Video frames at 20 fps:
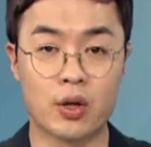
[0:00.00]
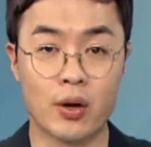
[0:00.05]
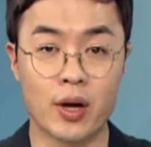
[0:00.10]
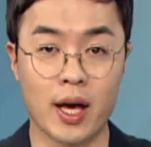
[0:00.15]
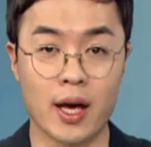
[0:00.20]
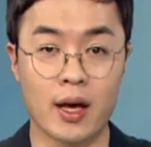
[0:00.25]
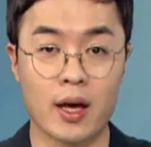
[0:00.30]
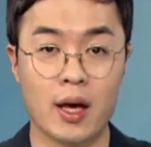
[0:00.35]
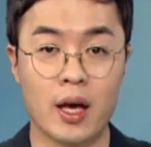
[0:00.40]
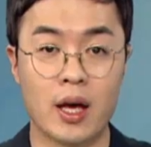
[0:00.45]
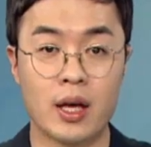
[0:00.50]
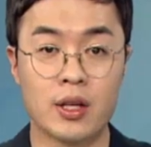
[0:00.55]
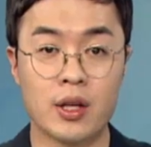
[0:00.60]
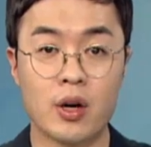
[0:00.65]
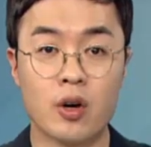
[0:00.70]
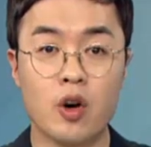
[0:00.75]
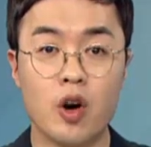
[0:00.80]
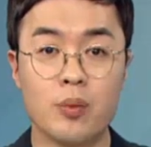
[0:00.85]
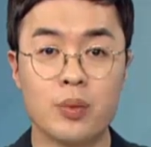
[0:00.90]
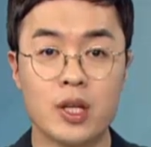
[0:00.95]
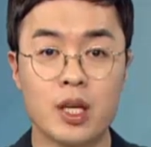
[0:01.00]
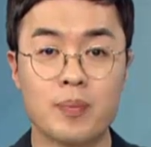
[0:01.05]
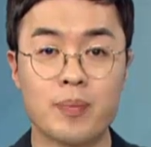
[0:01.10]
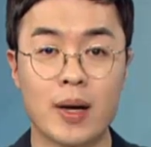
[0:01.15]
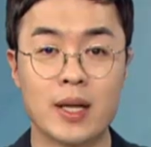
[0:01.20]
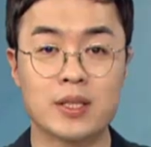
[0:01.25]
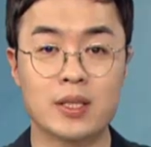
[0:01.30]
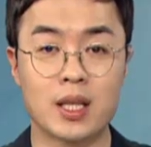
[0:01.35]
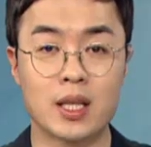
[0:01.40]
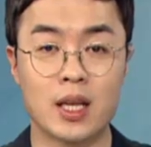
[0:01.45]
더해 영업이익
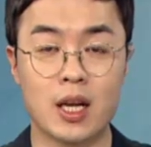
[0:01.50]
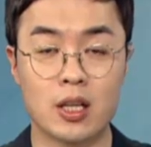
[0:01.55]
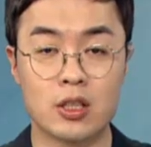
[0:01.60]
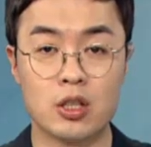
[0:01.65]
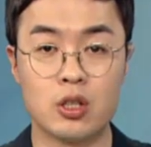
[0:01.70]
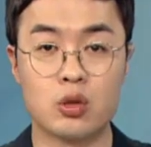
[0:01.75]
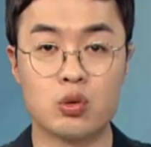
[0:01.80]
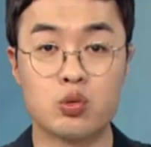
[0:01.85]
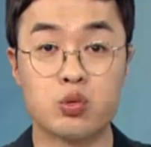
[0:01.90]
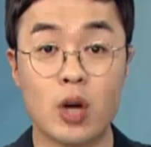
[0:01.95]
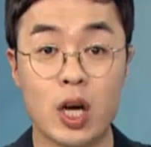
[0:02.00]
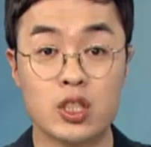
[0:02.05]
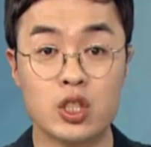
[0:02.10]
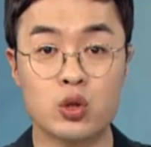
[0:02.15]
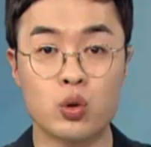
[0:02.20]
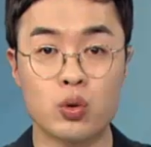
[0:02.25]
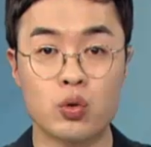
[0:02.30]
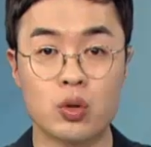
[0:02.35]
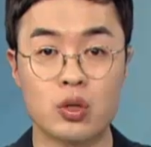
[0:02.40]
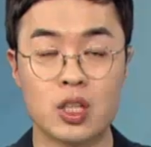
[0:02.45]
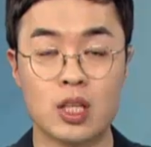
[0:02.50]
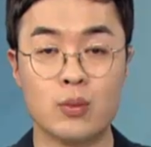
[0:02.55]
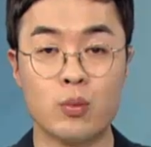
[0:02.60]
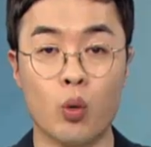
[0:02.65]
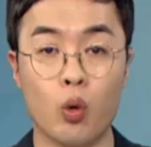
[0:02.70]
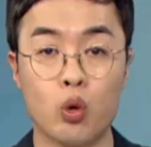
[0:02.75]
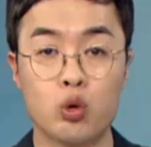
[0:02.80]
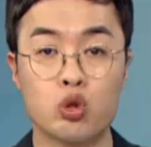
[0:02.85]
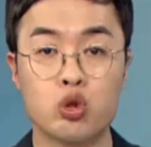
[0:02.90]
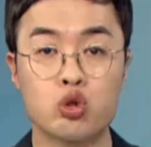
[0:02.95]
발생이라는 두 가지 조건이
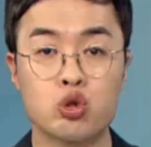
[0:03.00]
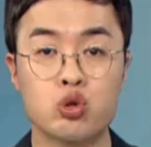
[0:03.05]
모두